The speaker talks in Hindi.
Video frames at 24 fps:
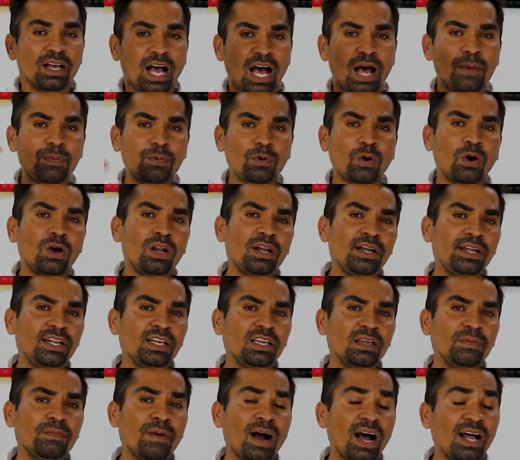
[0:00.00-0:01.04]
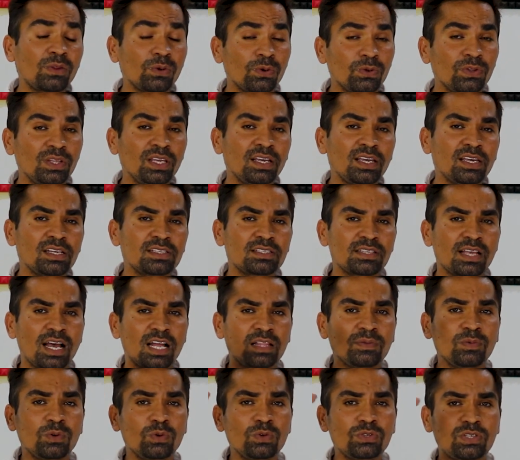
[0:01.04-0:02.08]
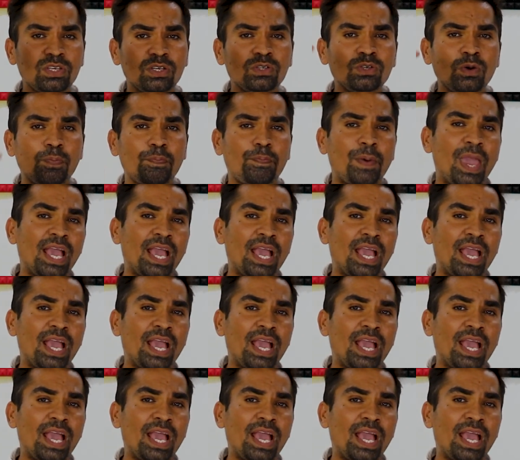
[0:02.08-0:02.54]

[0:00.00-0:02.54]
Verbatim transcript: आप क्वालिटी की बात होने के साथ में उसकी जो